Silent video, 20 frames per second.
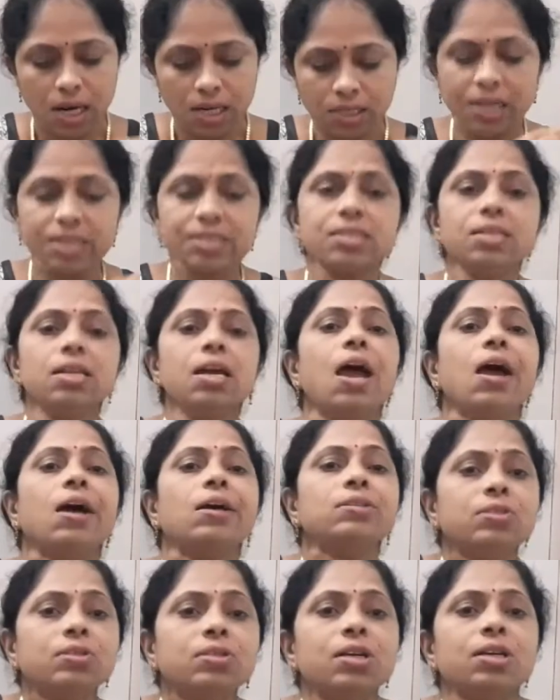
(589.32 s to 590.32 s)
టేస్ట్ని
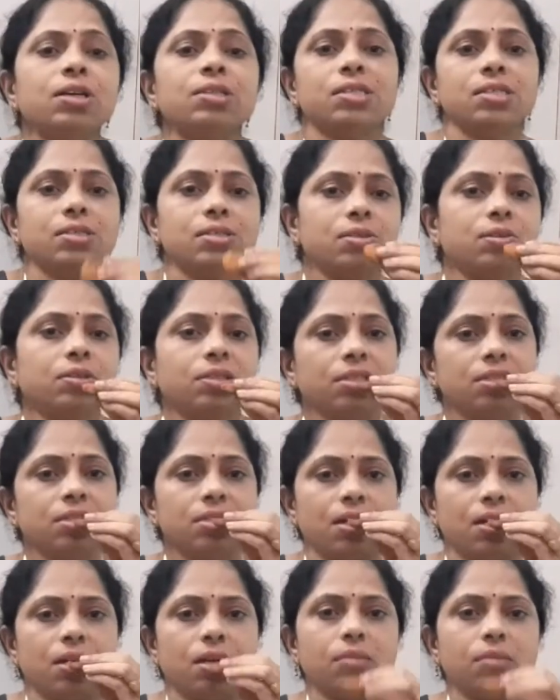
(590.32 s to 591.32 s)
ఎంజాయ్ చేస్తూ
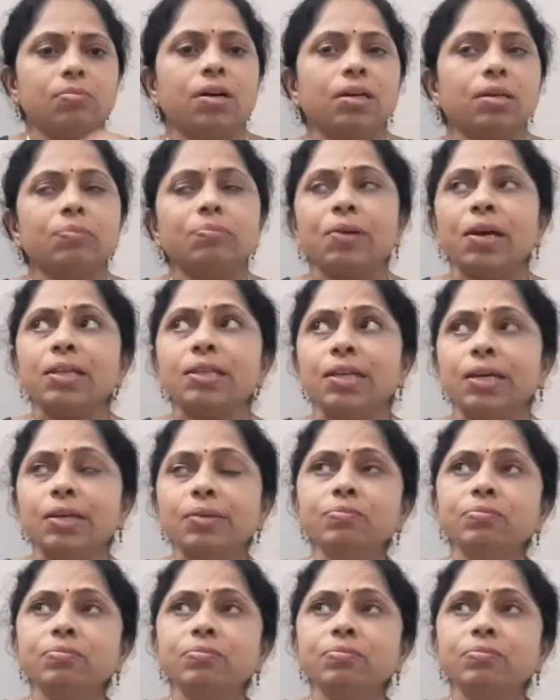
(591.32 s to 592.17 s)
తింటున్నాను అనమాట ఇప్పుడైతే